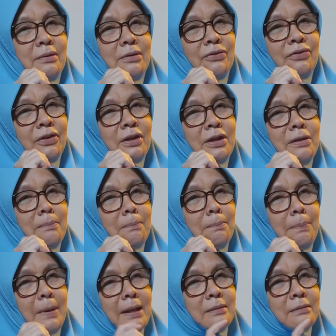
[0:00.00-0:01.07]
Segi
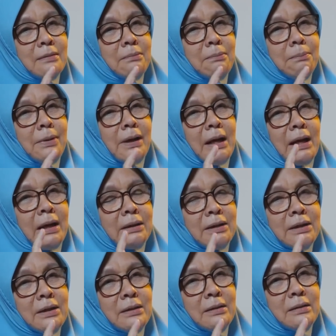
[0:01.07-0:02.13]
empat
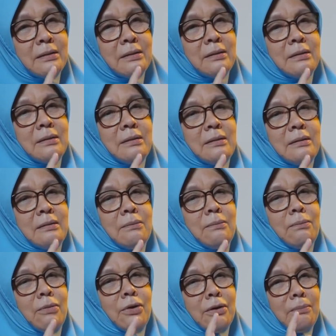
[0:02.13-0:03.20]
berarti,
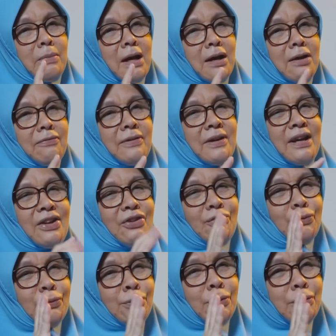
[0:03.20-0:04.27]
mohon maaf,
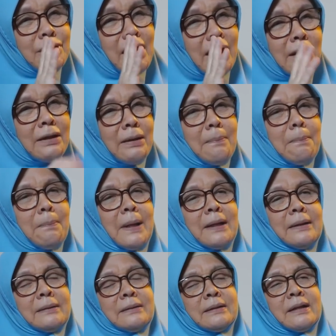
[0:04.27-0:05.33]
Sudutnya ada empat,
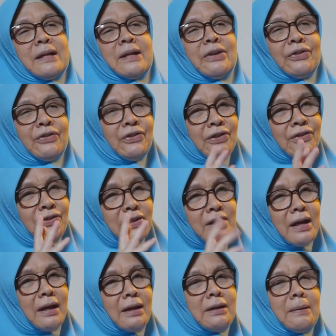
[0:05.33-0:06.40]

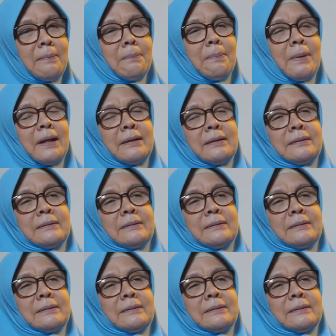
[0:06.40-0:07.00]
sisinya ada empat.